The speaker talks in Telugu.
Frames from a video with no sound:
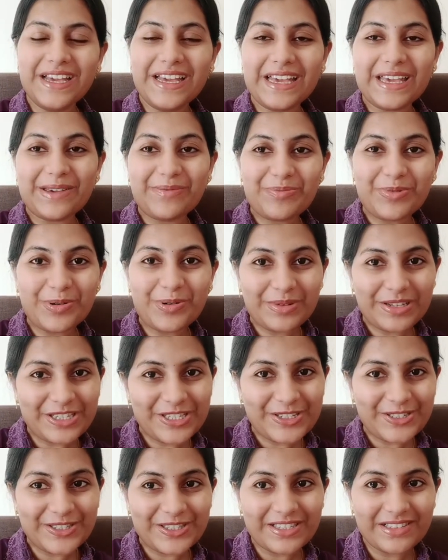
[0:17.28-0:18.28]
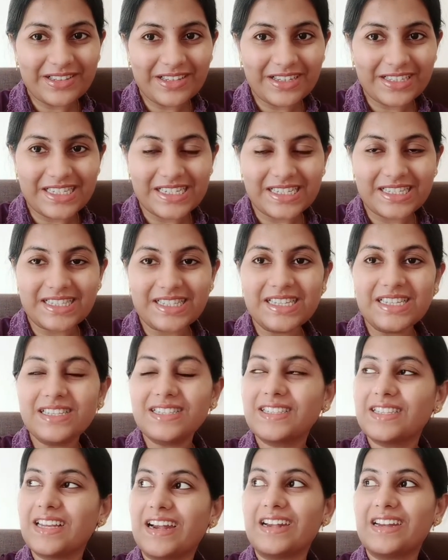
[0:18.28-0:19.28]
ఇప్పుడు మీరు చూస్తుంది వచ్చేసి
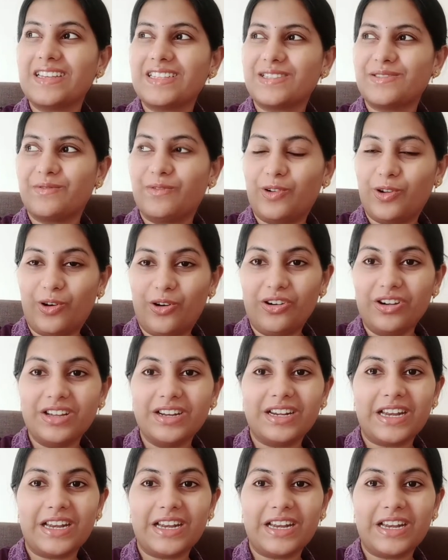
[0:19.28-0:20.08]
సండేస్ బ్లాగ్